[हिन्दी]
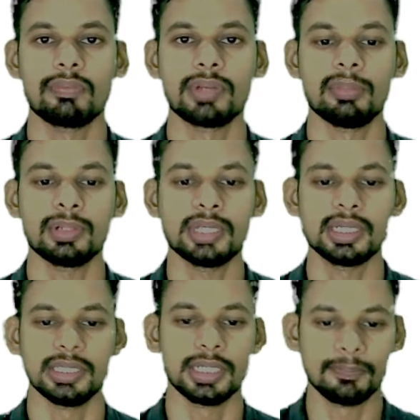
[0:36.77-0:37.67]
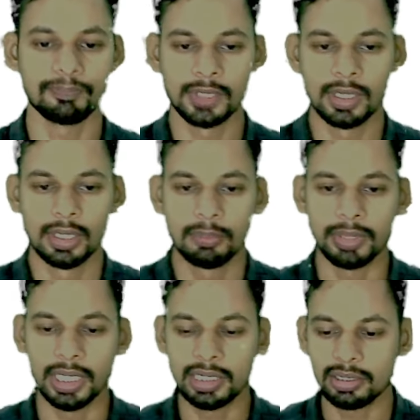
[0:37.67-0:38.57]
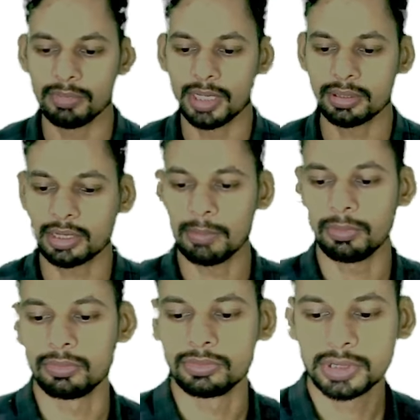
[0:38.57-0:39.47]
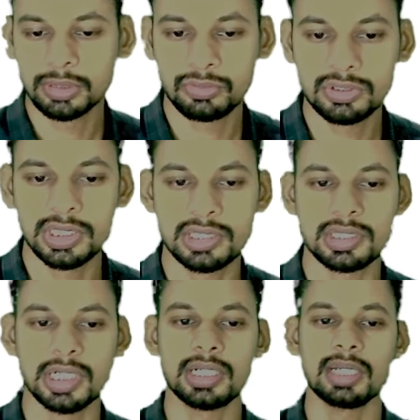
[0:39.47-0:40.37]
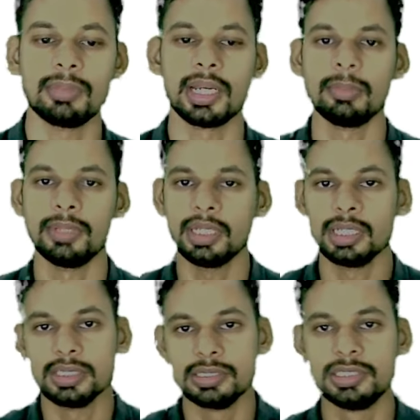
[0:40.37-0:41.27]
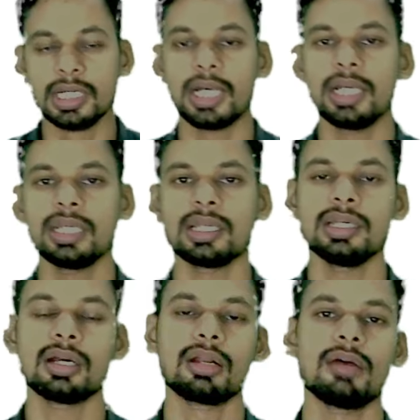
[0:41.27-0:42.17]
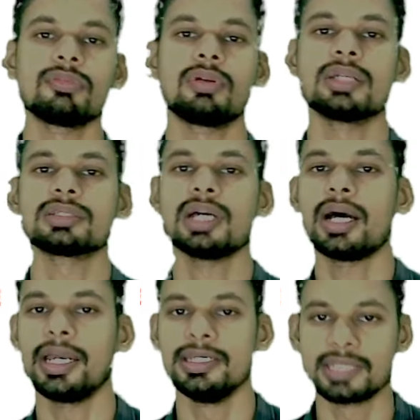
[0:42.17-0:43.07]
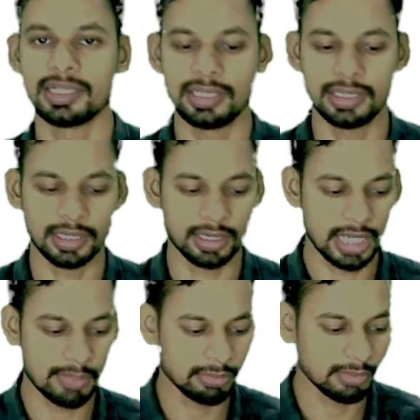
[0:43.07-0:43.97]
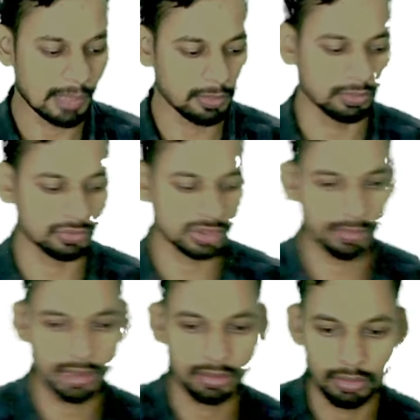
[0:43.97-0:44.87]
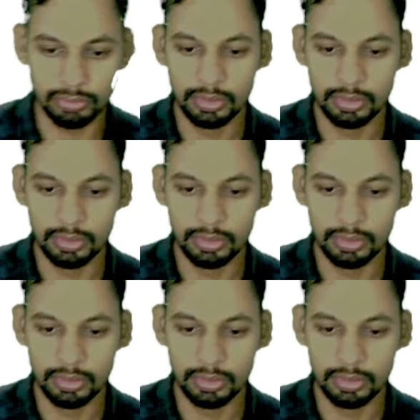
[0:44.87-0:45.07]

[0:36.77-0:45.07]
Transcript: यहाँ पर देखिएगा पहले साथी बात करें आप लोगों से कुछ स्टेट के बारे में जहाँ की साथी कट ऑफ थोड़ा सा हाई जाती है अगर यहाँ पर मैं आप लोगों से बात करूँ